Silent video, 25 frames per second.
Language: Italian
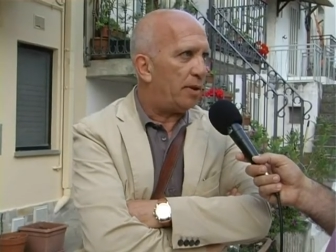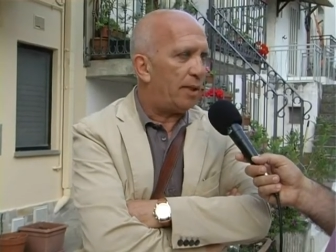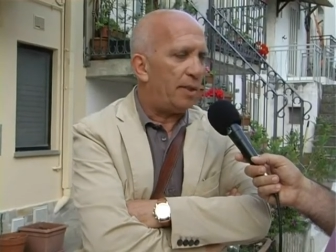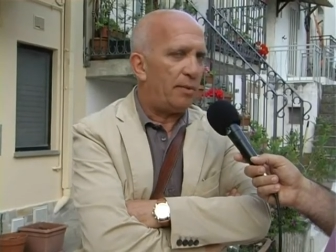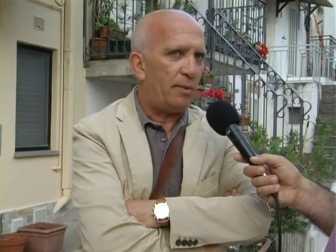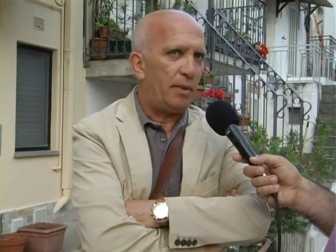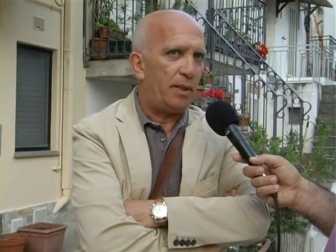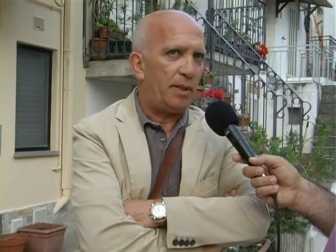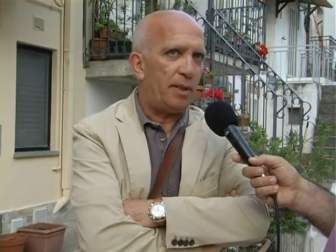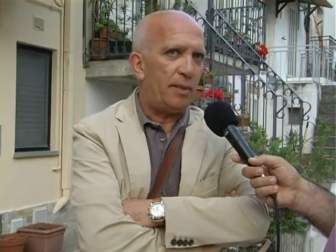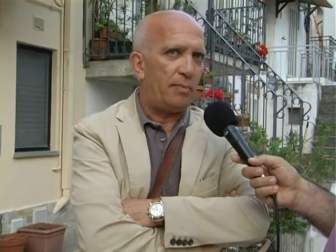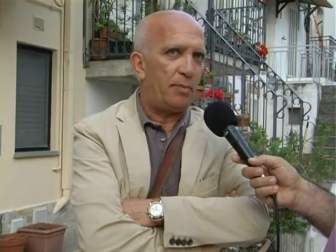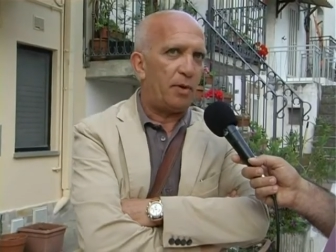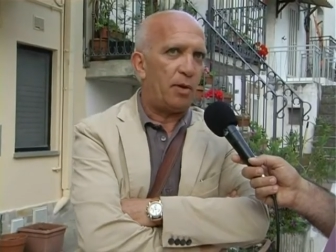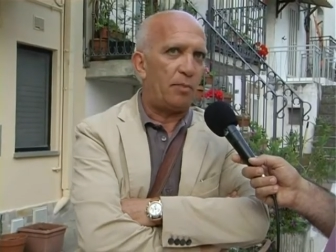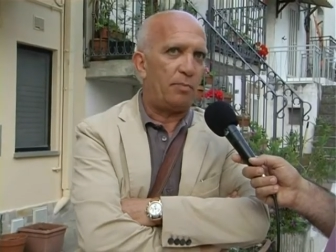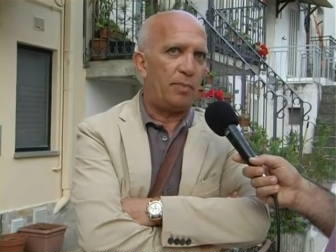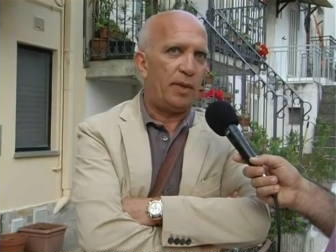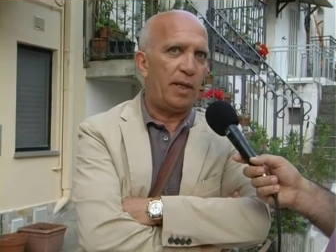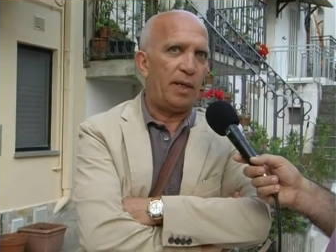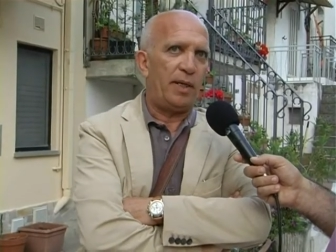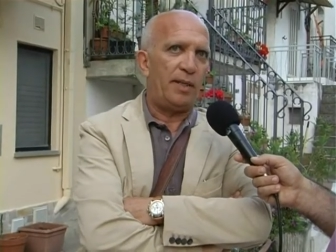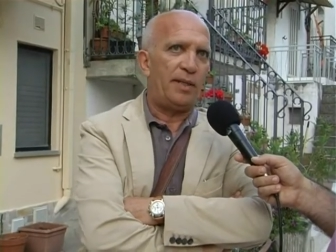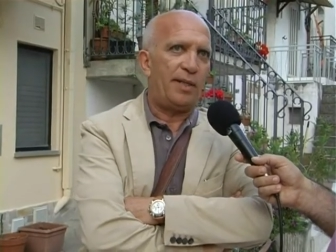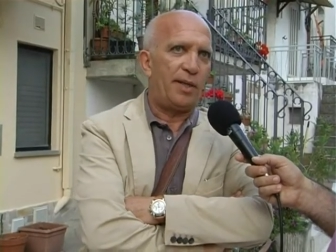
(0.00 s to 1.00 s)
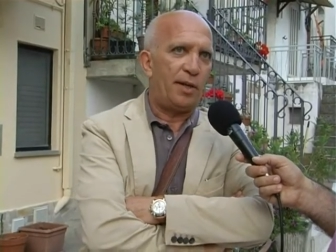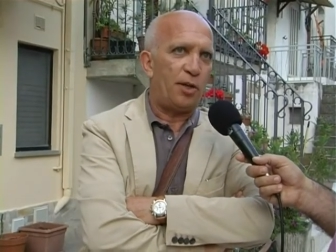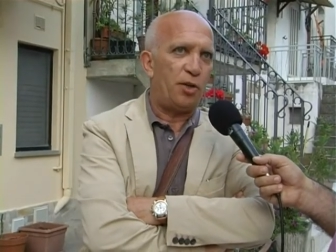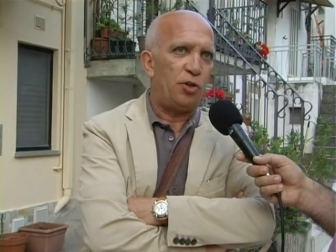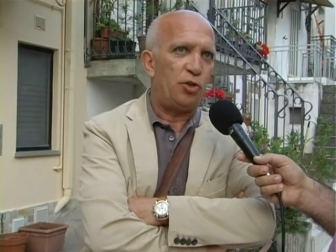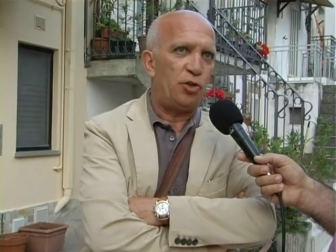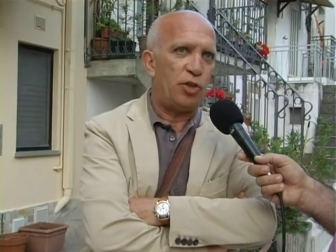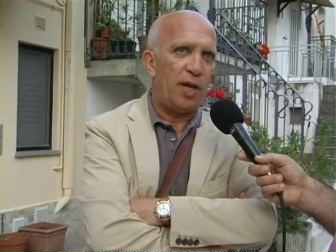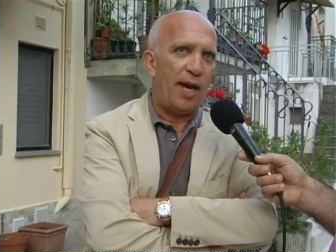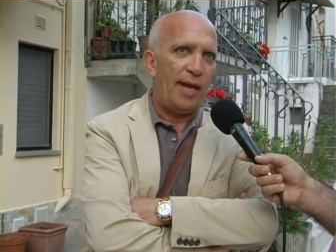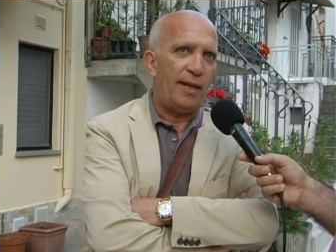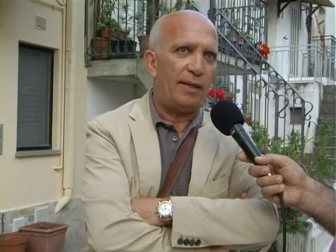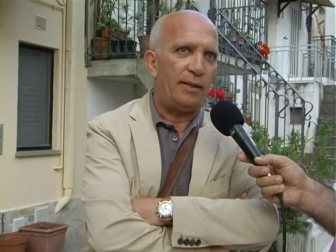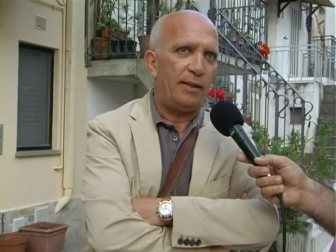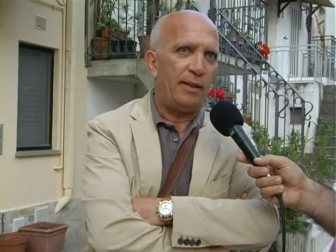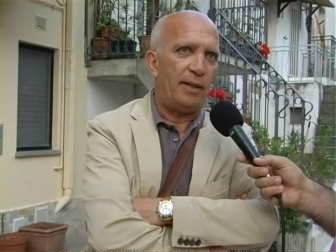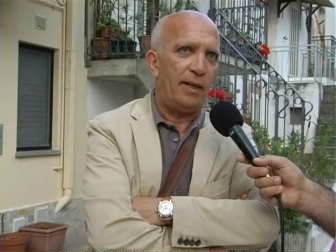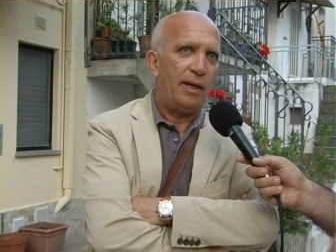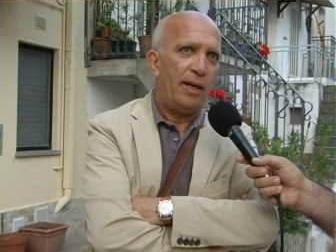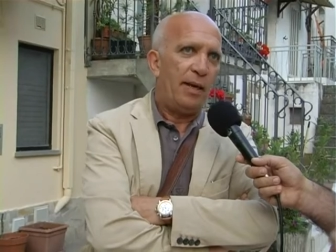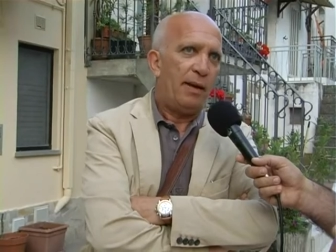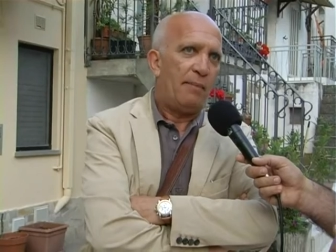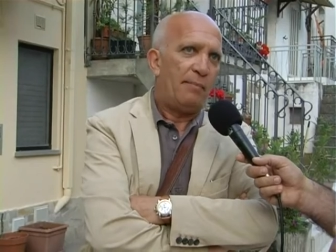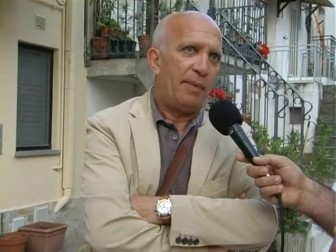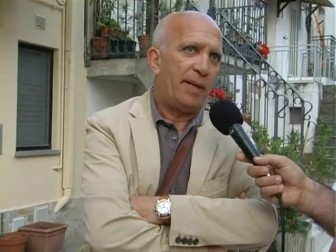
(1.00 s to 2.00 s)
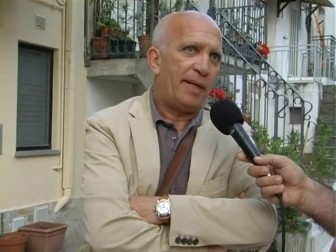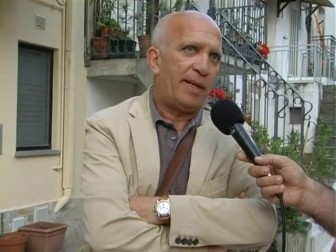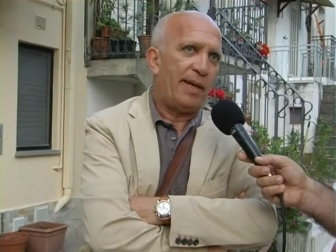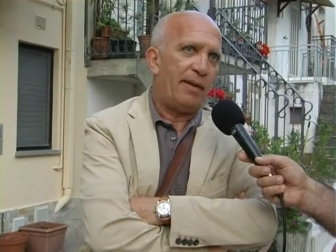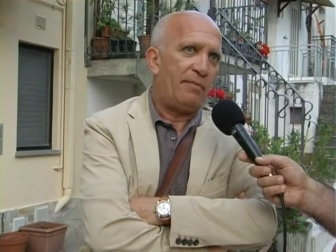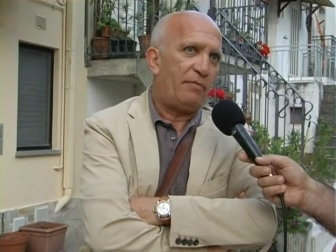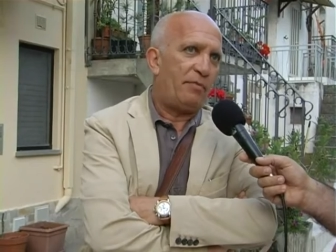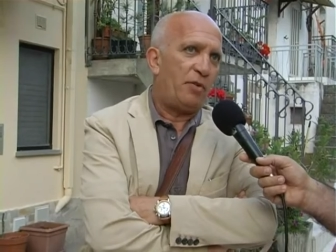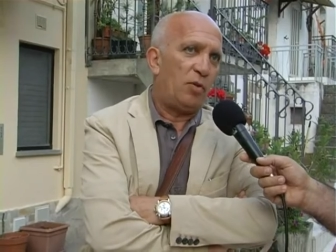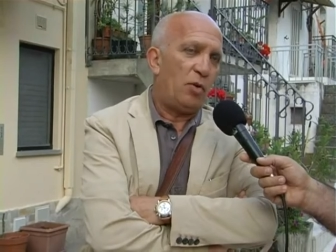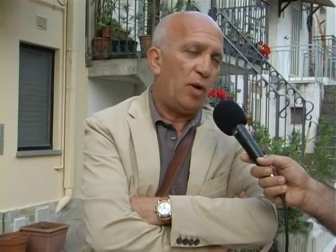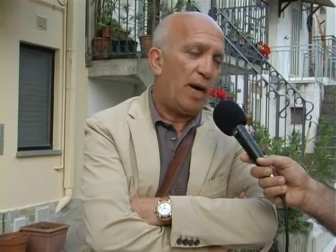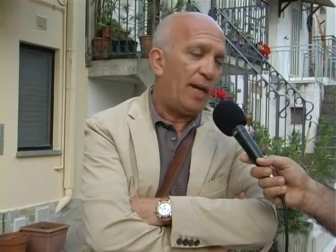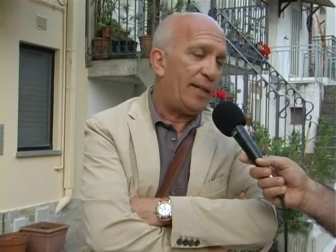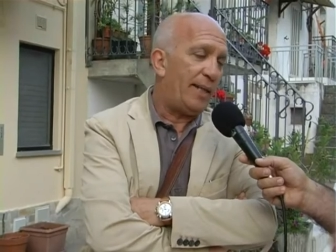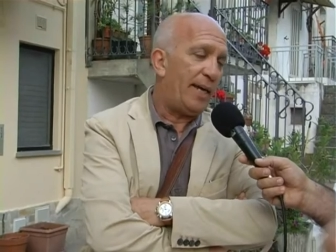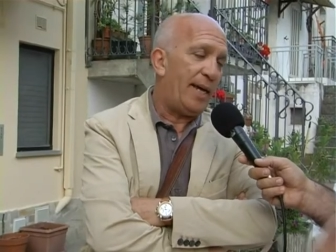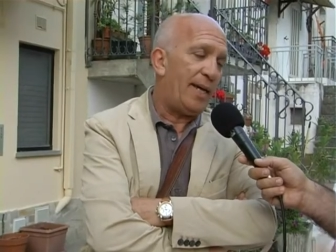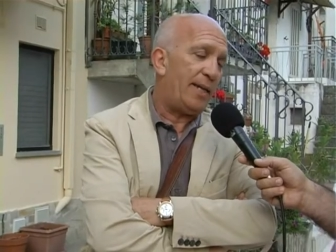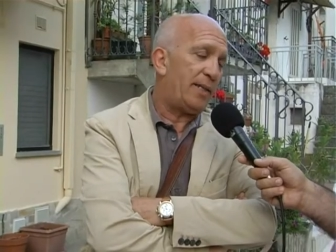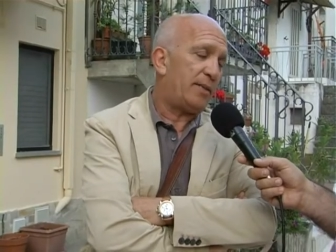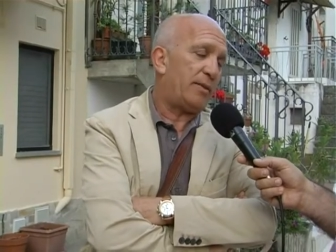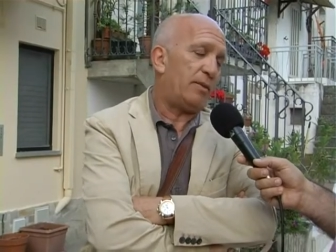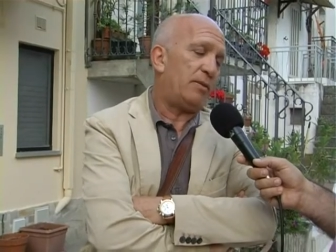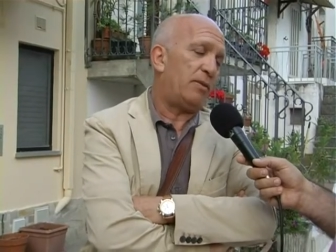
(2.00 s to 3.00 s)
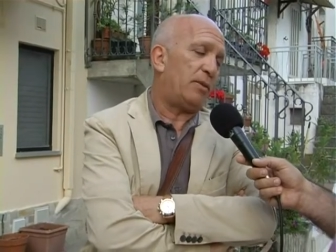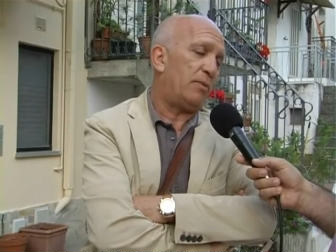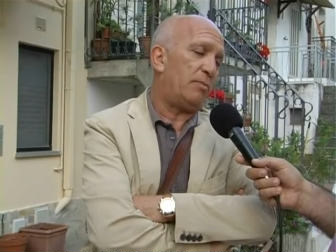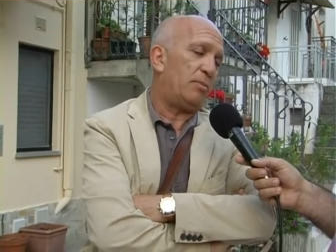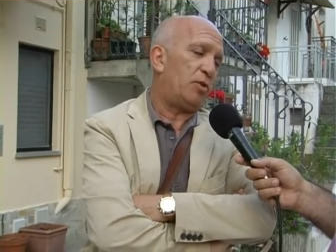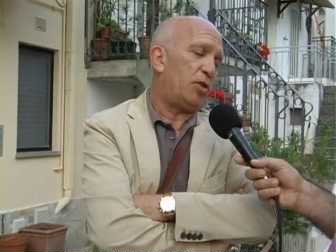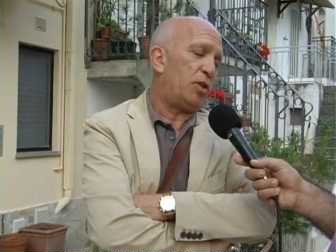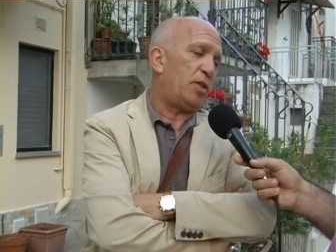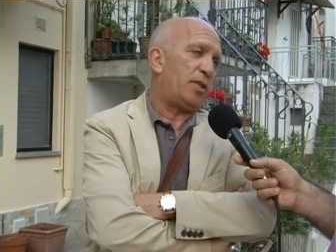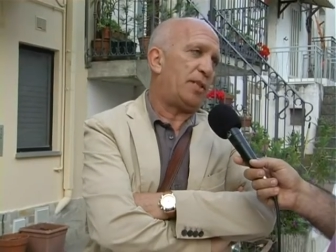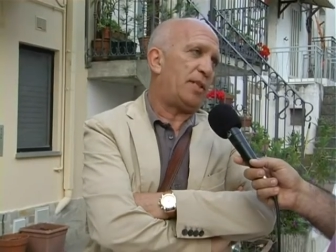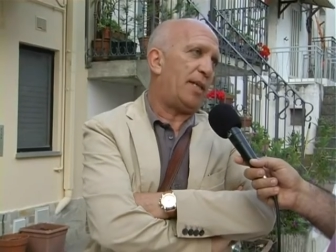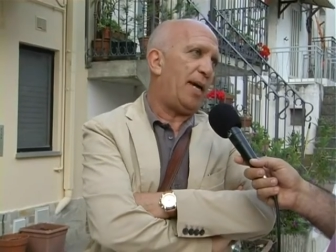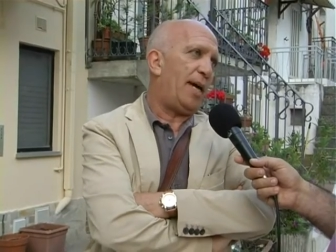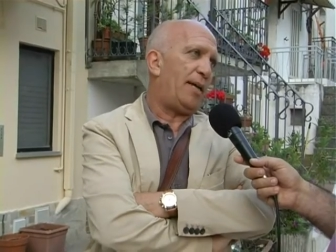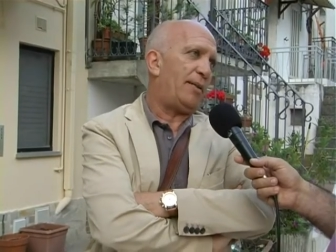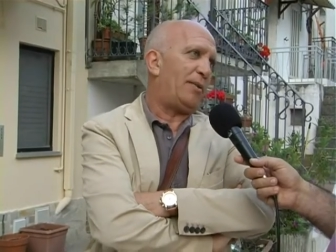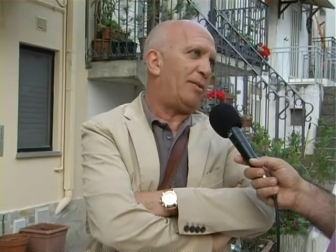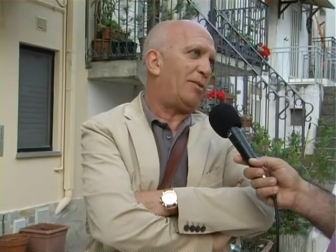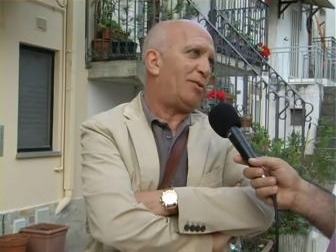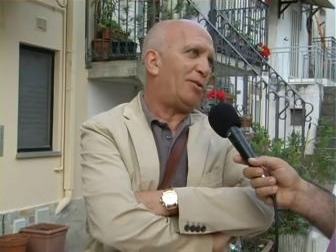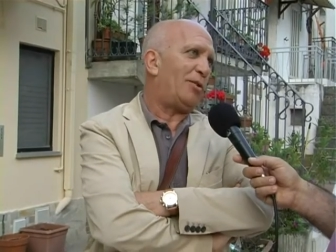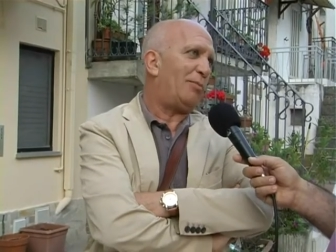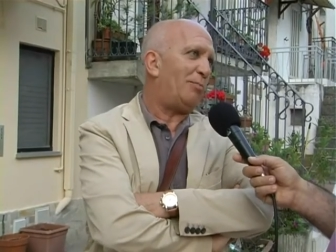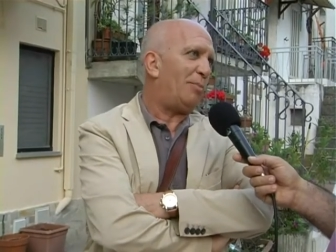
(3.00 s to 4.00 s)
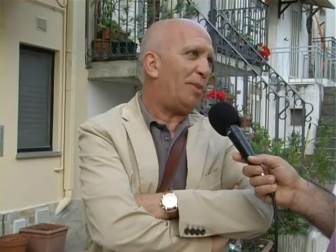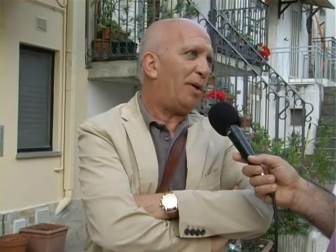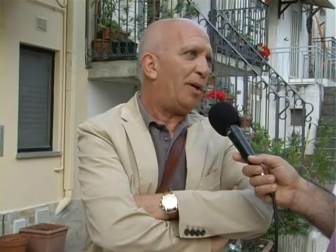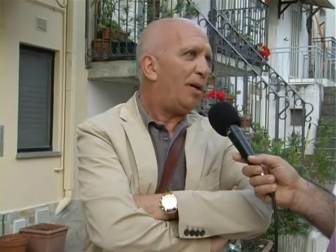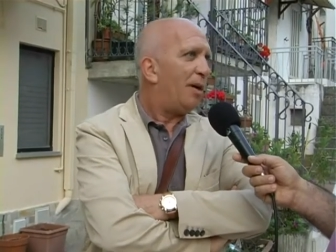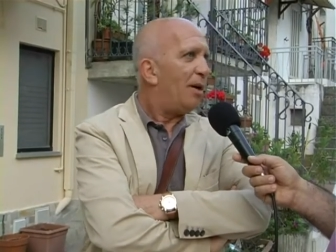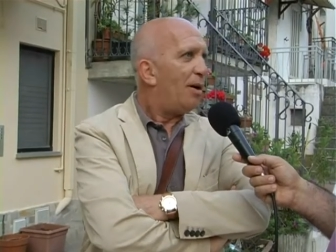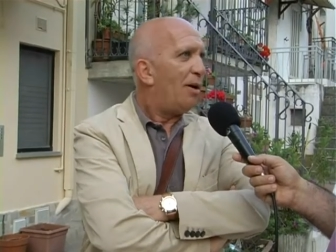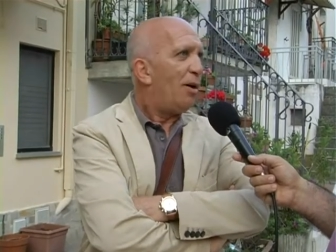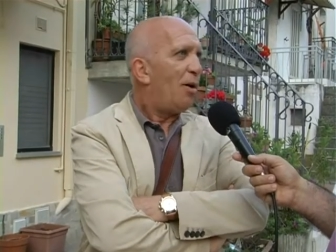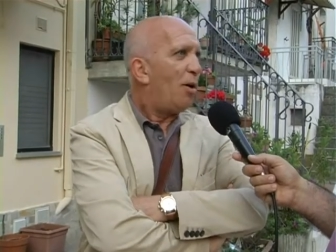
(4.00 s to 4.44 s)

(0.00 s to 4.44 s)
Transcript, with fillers: de, dei, propri dirigenti perché fino adesso c'è stato insomma,